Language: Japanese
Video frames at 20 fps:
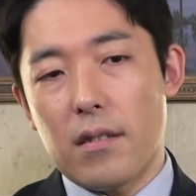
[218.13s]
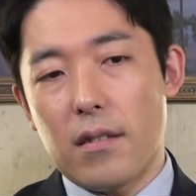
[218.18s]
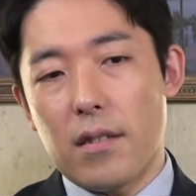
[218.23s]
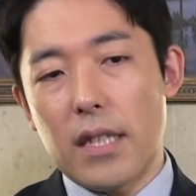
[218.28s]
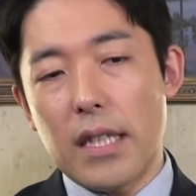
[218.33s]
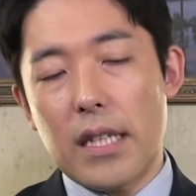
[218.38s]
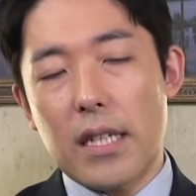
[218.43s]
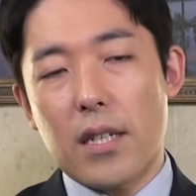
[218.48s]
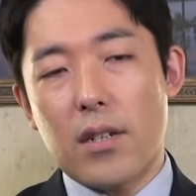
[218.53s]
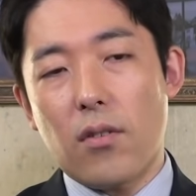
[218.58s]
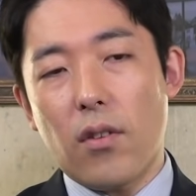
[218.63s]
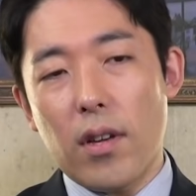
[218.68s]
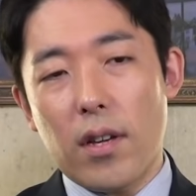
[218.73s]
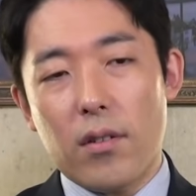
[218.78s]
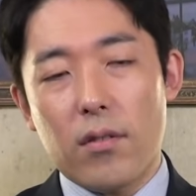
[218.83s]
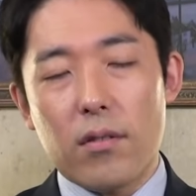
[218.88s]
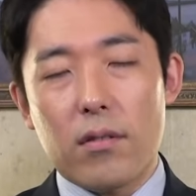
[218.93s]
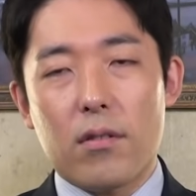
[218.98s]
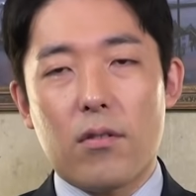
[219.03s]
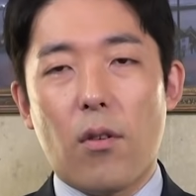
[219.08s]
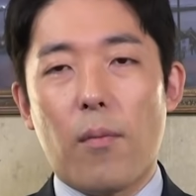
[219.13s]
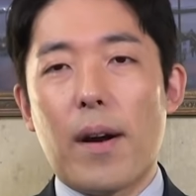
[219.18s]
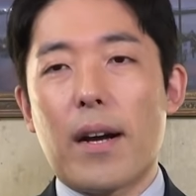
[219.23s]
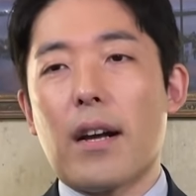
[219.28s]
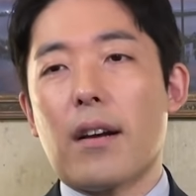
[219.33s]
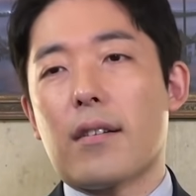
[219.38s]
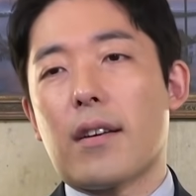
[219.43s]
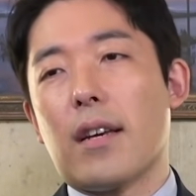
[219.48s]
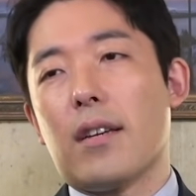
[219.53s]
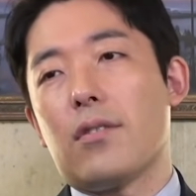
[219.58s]
い、一個一個細
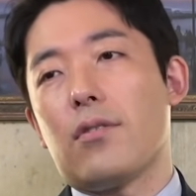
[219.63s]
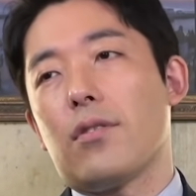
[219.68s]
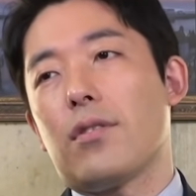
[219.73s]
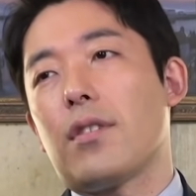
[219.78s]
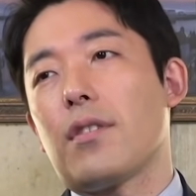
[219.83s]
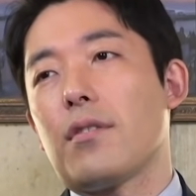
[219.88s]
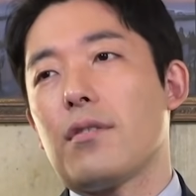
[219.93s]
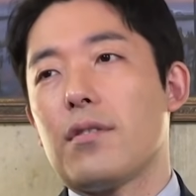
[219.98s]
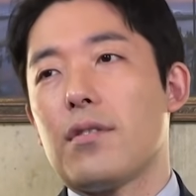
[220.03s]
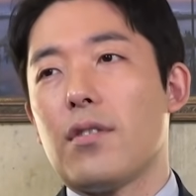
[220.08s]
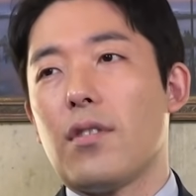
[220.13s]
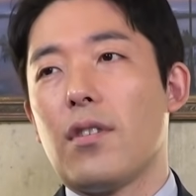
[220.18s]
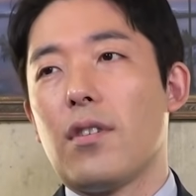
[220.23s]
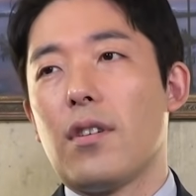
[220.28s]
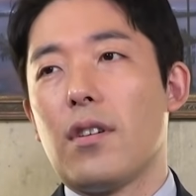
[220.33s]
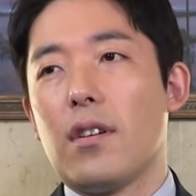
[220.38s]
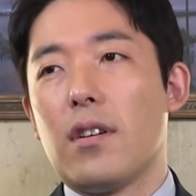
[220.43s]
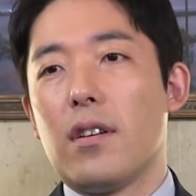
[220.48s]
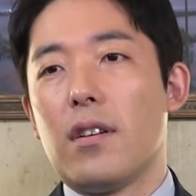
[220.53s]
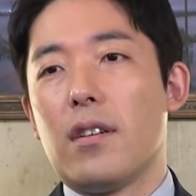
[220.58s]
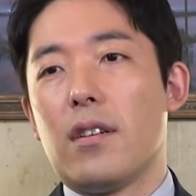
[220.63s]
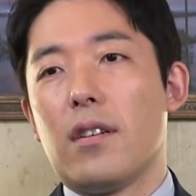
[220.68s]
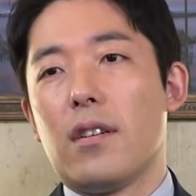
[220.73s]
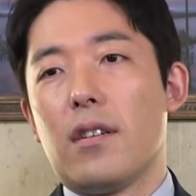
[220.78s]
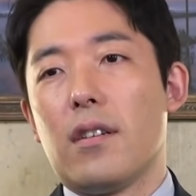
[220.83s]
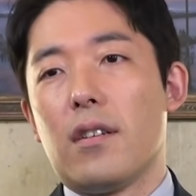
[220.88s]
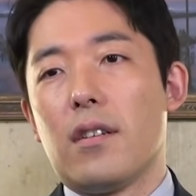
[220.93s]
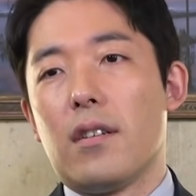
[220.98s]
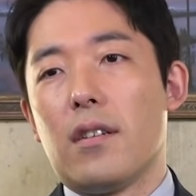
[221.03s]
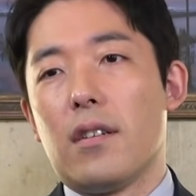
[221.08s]
かく検証していくんですよう
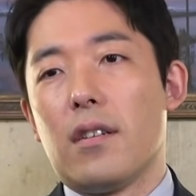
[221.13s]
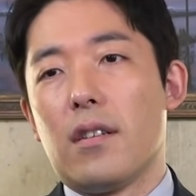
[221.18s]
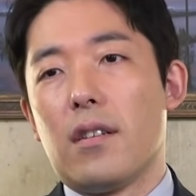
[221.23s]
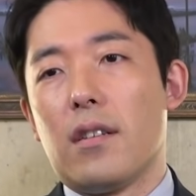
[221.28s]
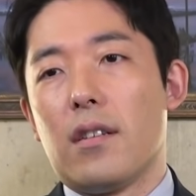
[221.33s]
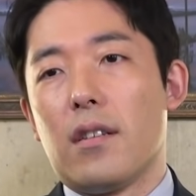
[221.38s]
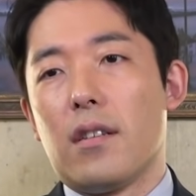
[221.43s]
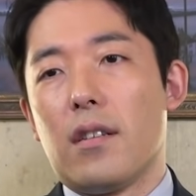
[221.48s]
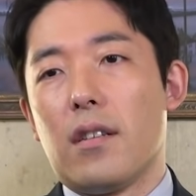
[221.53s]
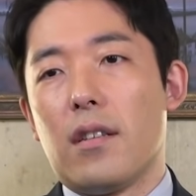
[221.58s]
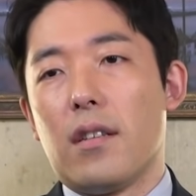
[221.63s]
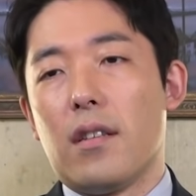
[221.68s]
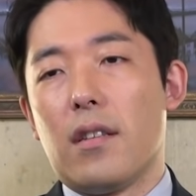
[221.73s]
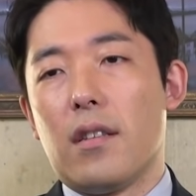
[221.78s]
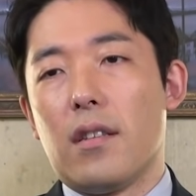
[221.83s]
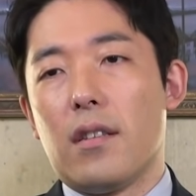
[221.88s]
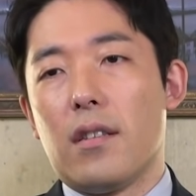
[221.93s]
ん